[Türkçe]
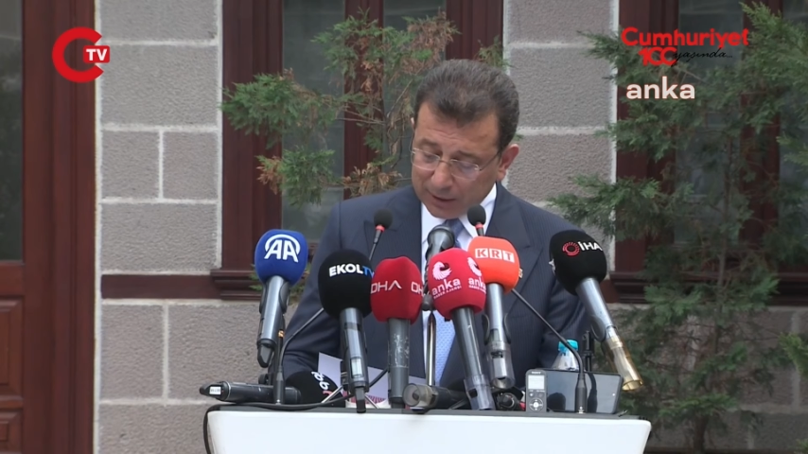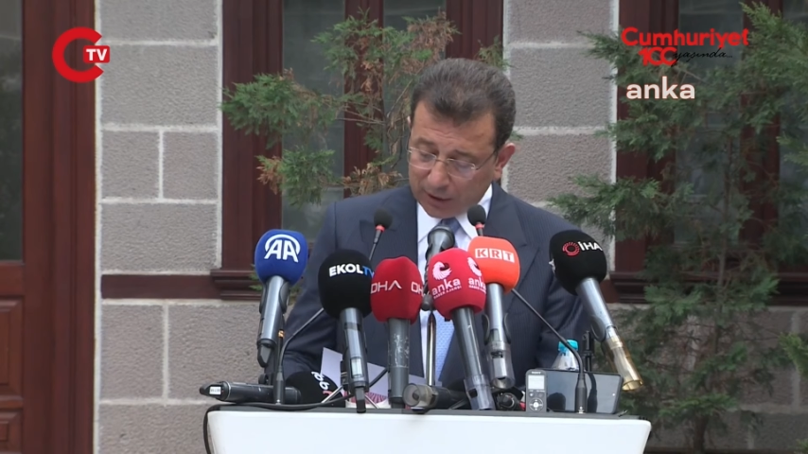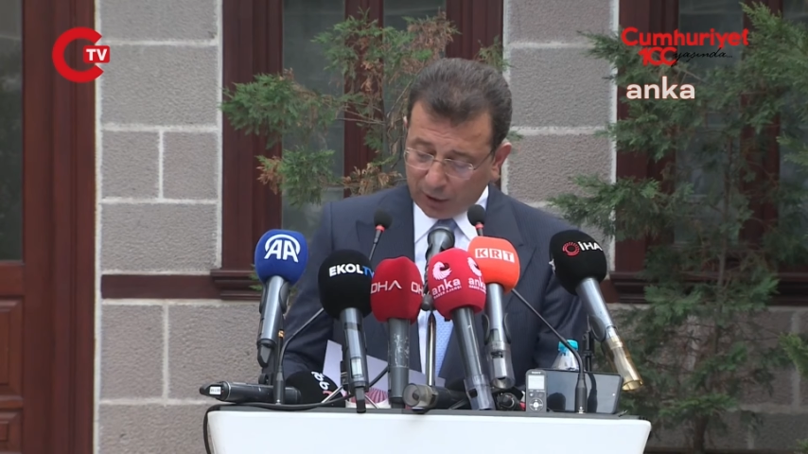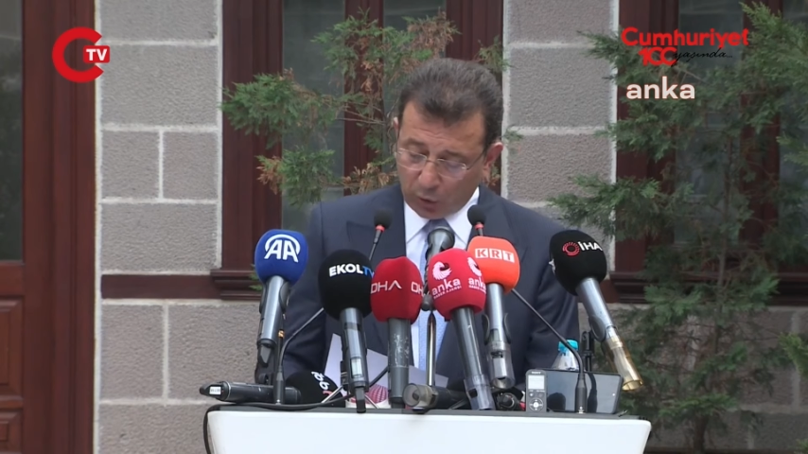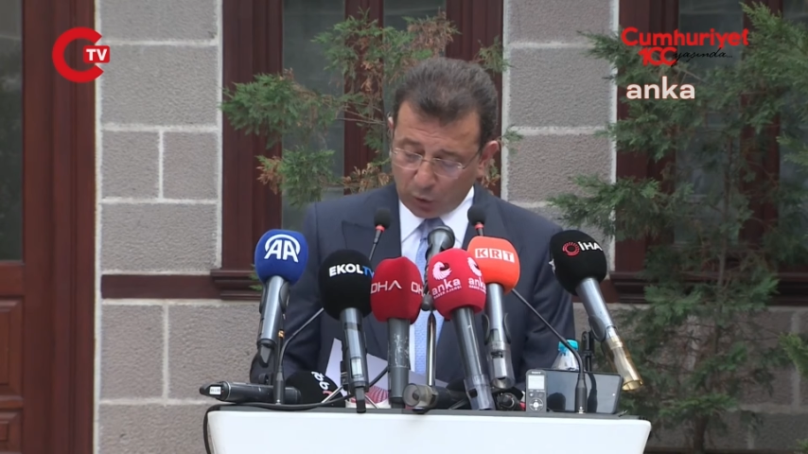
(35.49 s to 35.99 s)

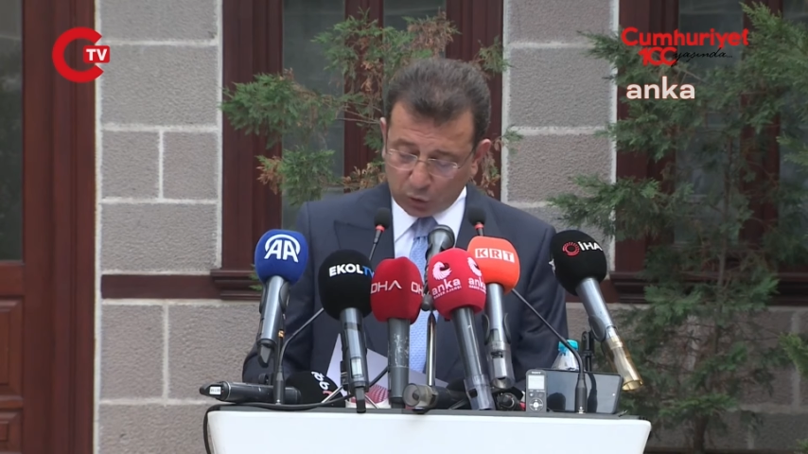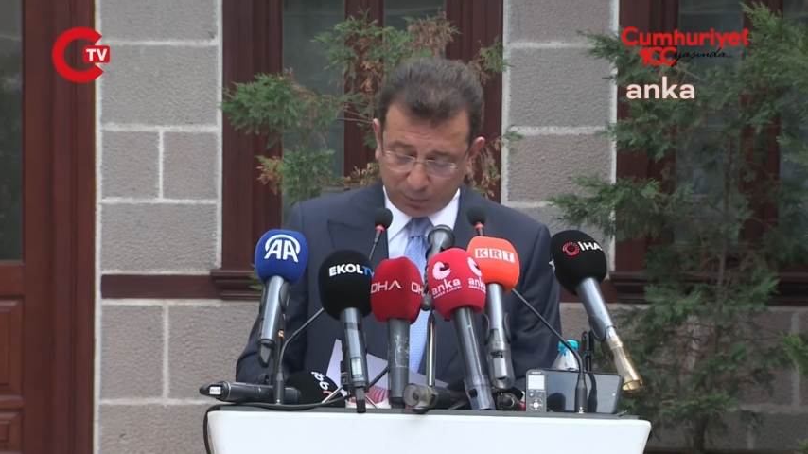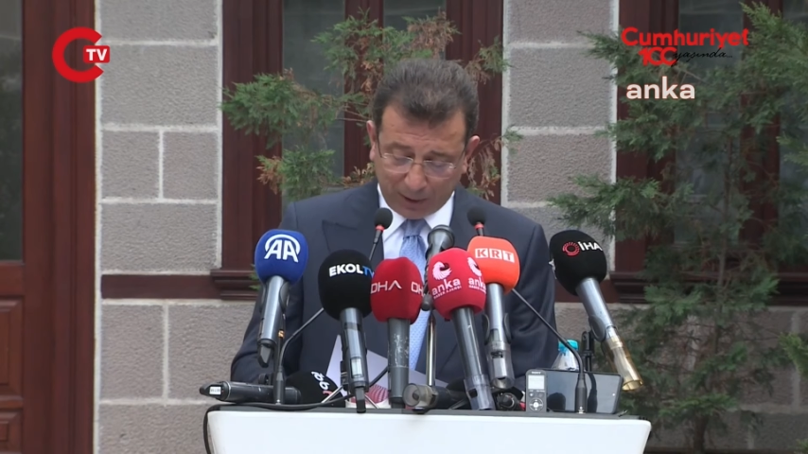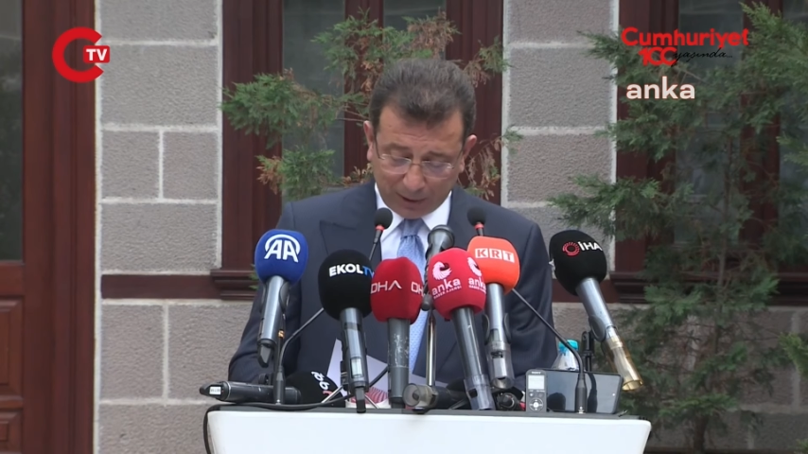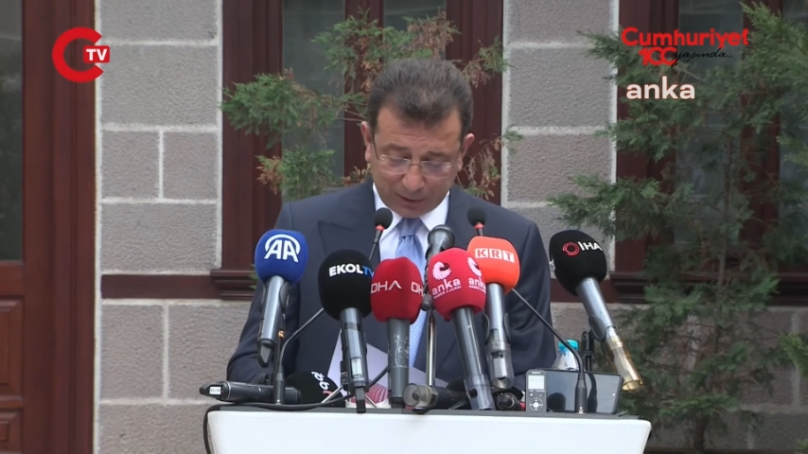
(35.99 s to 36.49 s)
terör
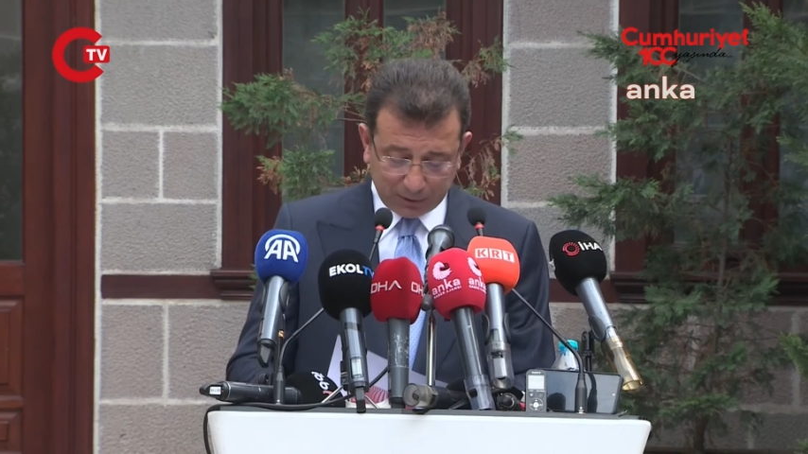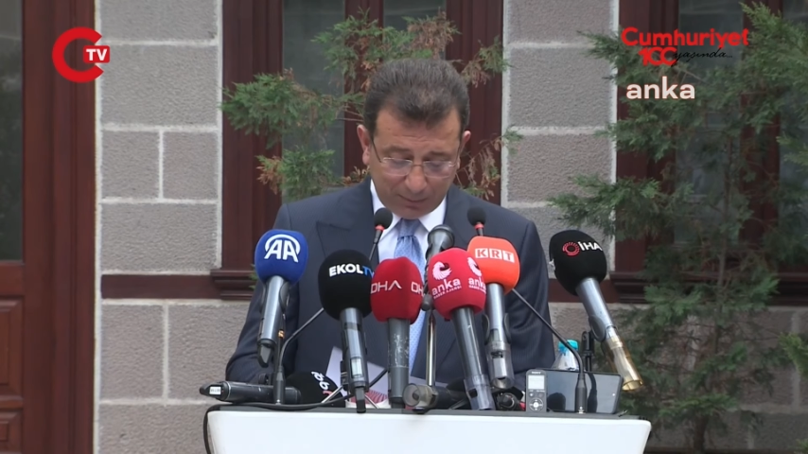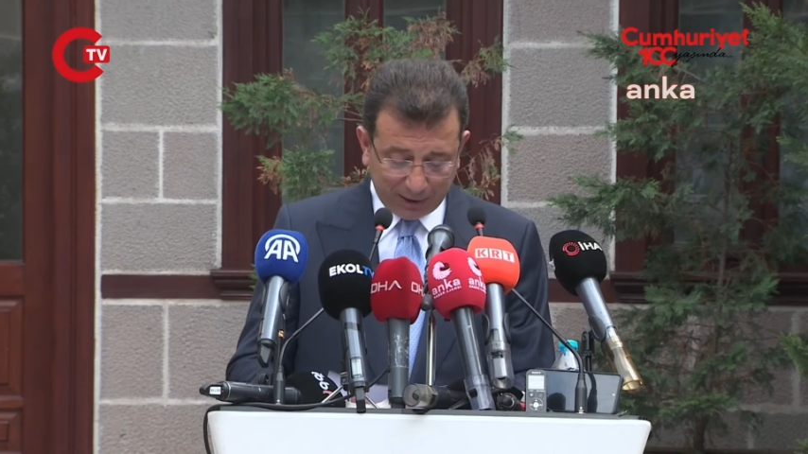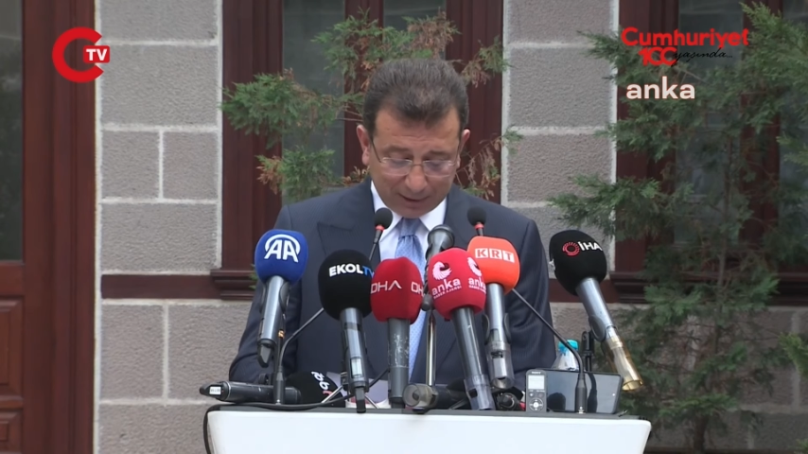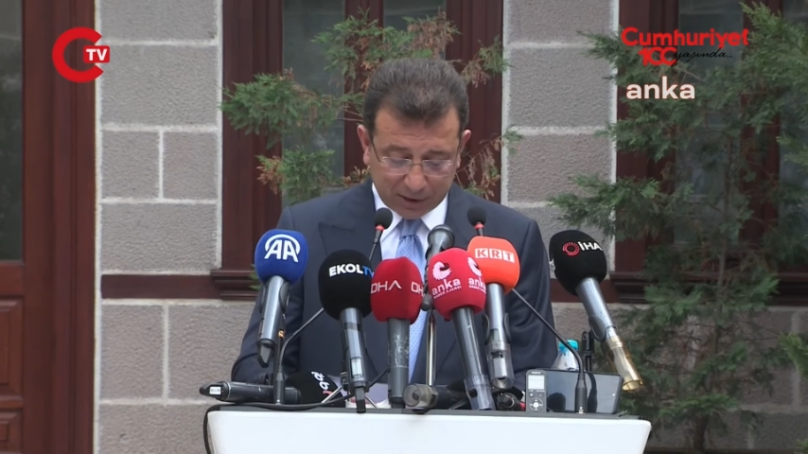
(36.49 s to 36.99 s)
örtübatı
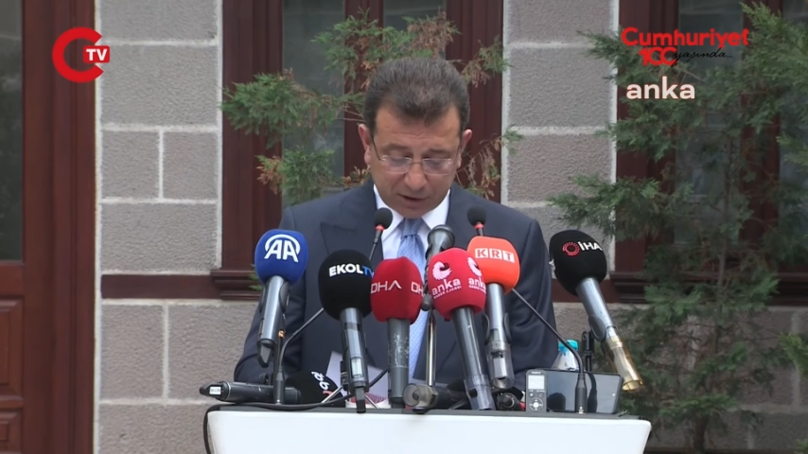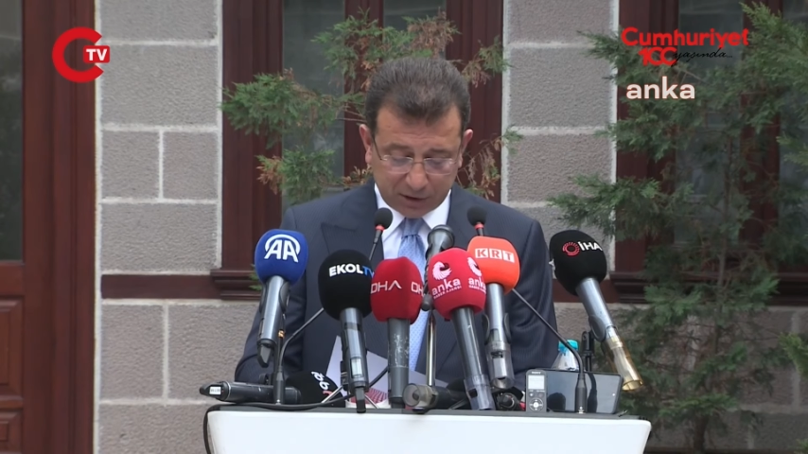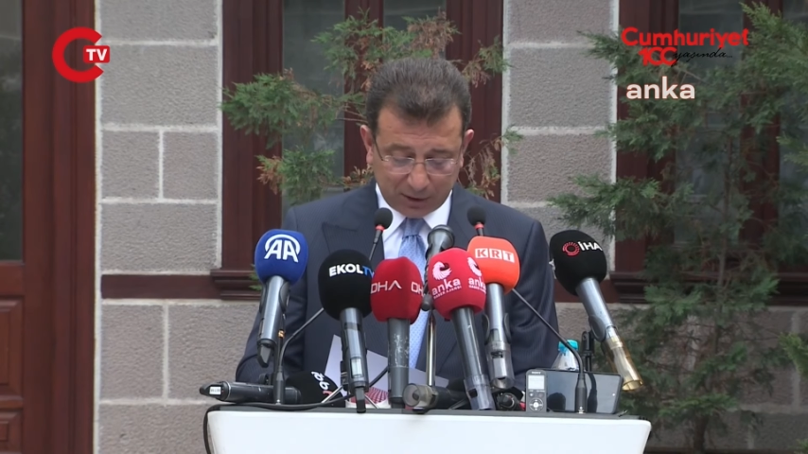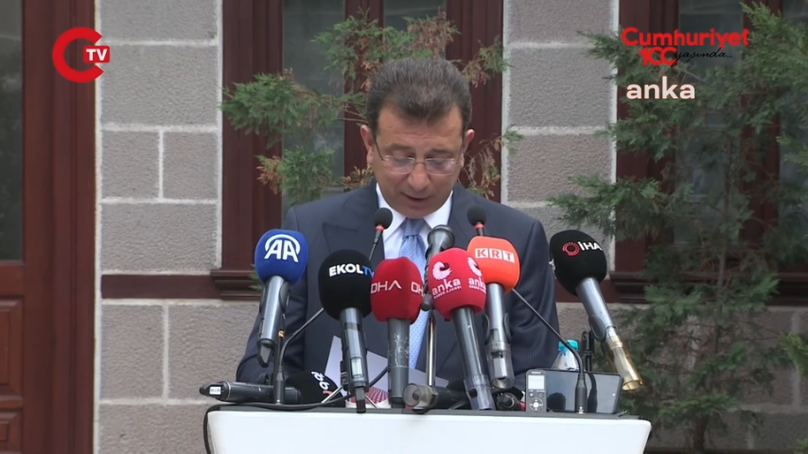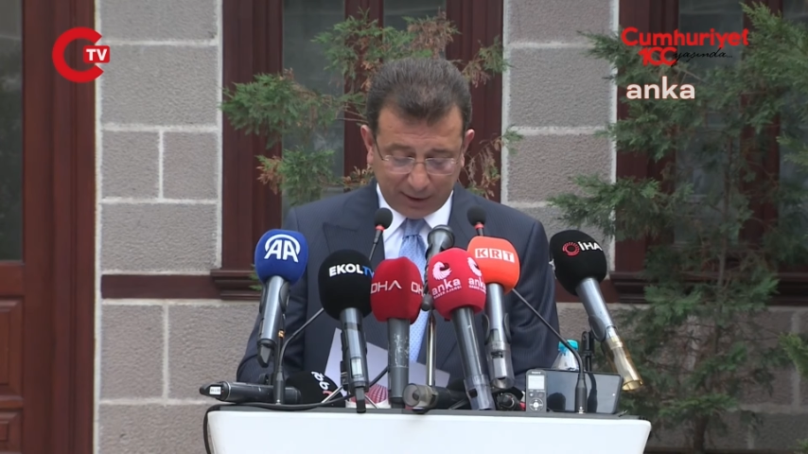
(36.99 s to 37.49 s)

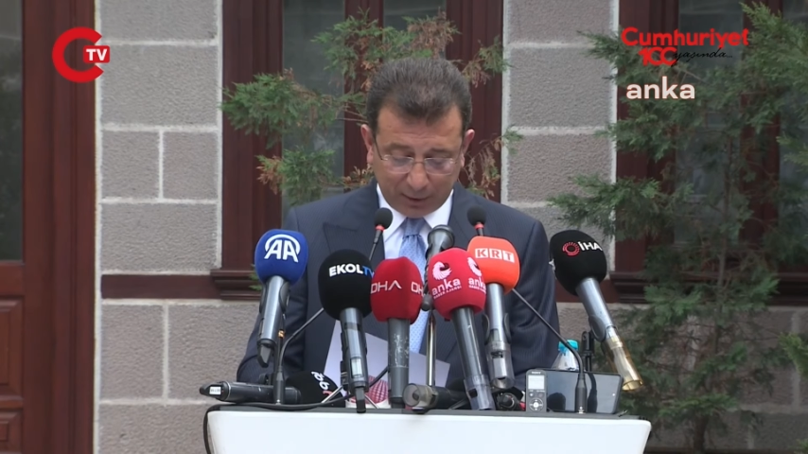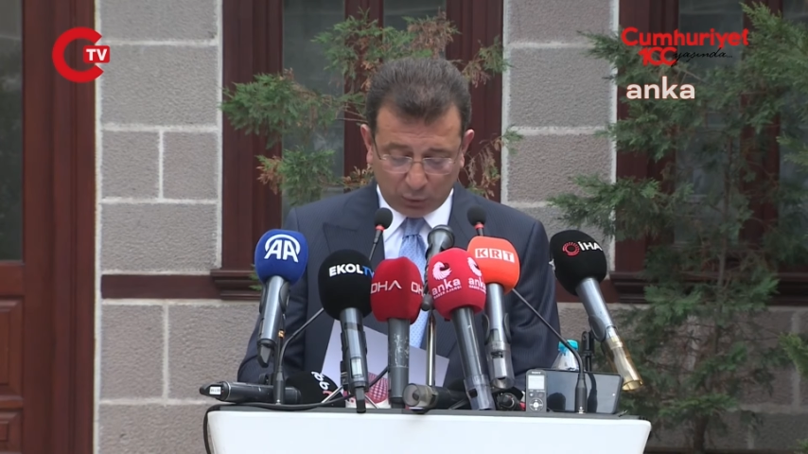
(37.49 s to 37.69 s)
maddesinde